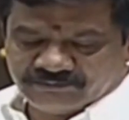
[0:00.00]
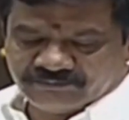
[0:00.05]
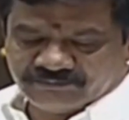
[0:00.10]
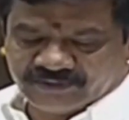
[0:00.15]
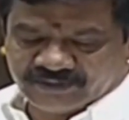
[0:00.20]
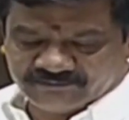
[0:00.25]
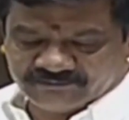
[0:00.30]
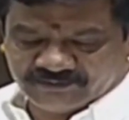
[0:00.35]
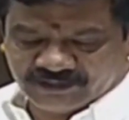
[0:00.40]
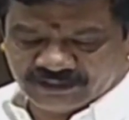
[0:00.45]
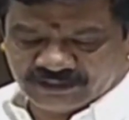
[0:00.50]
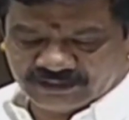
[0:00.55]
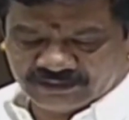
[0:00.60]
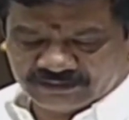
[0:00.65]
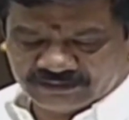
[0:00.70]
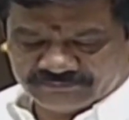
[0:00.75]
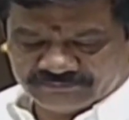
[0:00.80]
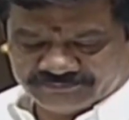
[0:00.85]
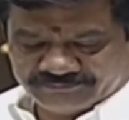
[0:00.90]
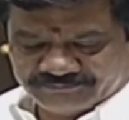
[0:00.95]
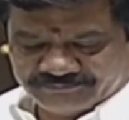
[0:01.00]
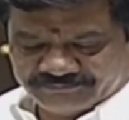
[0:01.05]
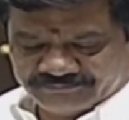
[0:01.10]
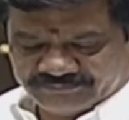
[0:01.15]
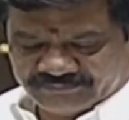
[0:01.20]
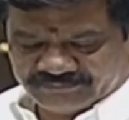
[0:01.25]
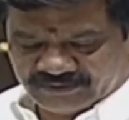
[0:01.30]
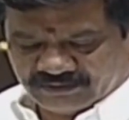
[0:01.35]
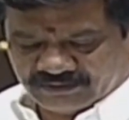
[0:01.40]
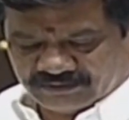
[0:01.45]
మరి వాళ్ళ
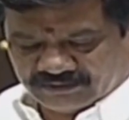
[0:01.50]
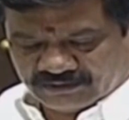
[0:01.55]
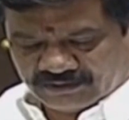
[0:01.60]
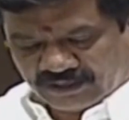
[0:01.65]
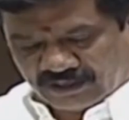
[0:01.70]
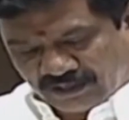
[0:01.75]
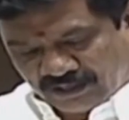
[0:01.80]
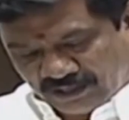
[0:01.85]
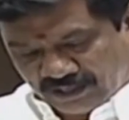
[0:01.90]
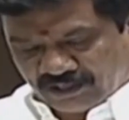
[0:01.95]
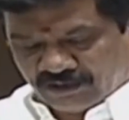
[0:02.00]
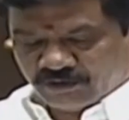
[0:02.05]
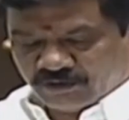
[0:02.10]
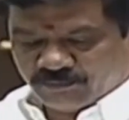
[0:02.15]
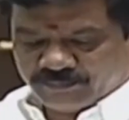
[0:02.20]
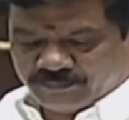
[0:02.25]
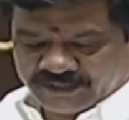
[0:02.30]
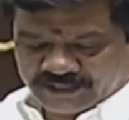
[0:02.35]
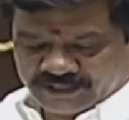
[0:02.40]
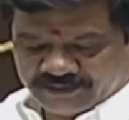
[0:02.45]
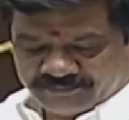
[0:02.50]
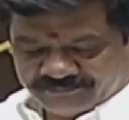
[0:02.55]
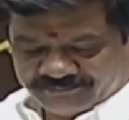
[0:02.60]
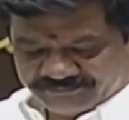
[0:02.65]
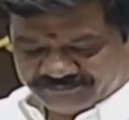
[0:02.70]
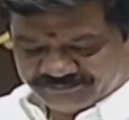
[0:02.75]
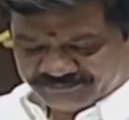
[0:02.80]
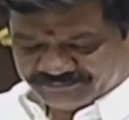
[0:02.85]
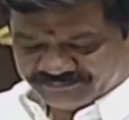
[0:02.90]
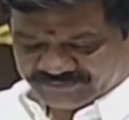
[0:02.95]
ఆన్లైన్లో పెట్టినాం
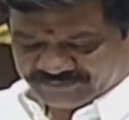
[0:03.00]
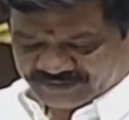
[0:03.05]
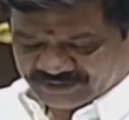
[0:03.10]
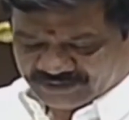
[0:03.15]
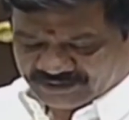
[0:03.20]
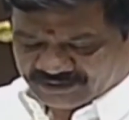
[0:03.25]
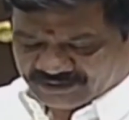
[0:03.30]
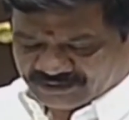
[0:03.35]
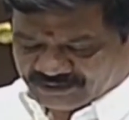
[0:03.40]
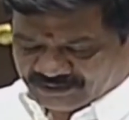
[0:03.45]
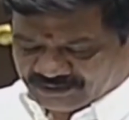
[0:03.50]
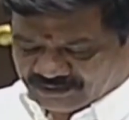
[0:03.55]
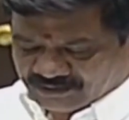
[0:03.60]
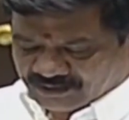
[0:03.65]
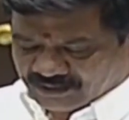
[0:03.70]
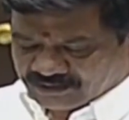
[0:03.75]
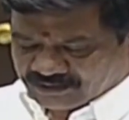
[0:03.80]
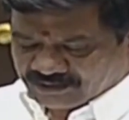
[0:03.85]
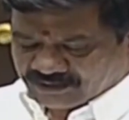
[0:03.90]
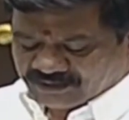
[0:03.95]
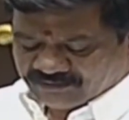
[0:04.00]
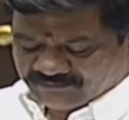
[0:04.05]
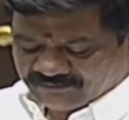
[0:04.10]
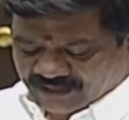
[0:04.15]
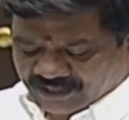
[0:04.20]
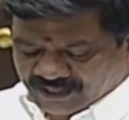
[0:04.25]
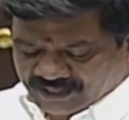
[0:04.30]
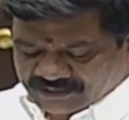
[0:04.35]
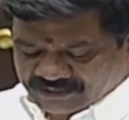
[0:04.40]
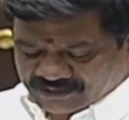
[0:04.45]
అట్లనే
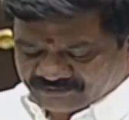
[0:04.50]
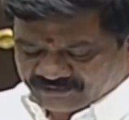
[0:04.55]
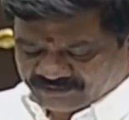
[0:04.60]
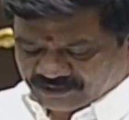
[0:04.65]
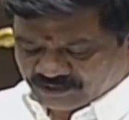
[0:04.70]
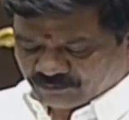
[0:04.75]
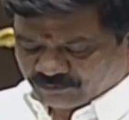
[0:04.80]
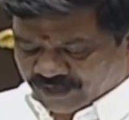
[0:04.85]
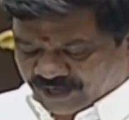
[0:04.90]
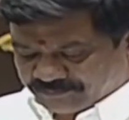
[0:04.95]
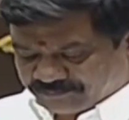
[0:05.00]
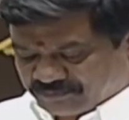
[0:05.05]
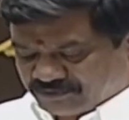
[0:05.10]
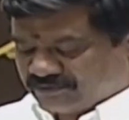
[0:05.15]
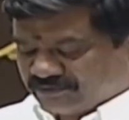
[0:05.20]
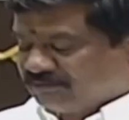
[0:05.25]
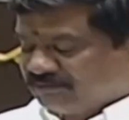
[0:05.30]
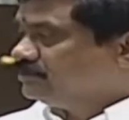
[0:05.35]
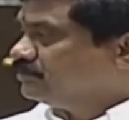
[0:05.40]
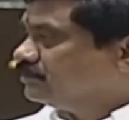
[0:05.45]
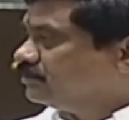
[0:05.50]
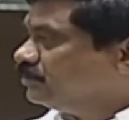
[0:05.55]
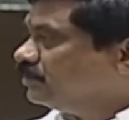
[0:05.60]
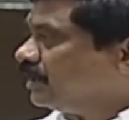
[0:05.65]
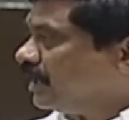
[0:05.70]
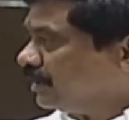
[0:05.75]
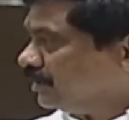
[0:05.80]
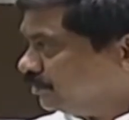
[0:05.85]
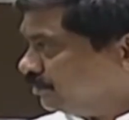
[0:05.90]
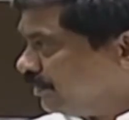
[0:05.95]
విలేజ్ రెవెన్యూ మ్యాప్స్
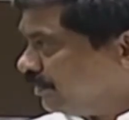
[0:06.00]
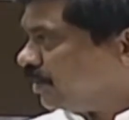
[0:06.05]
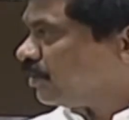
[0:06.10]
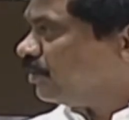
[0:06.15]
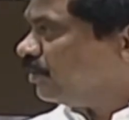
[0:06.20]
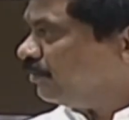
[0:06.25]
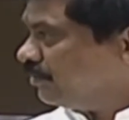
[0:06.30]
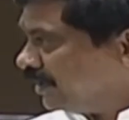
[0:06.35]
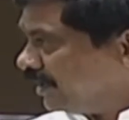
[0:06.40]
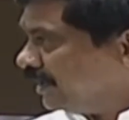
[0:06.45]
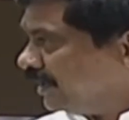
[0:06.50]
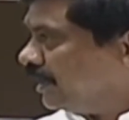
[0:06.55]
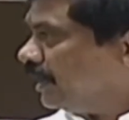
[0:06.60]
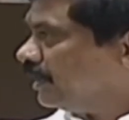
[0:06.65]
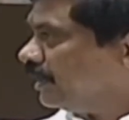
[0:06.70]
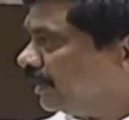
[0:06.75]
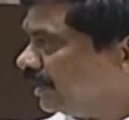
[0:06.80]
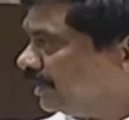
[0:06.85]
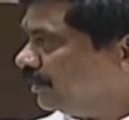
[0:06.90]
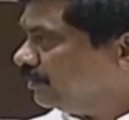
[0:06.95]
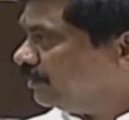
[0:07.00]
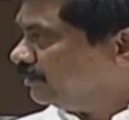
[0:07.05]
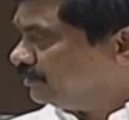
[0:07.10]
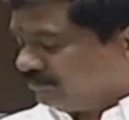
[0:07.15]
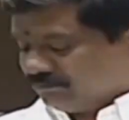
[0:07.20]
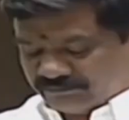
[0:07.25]
కూడా అందుబాటులో ఉన్నాయి ఆన్లైన్లో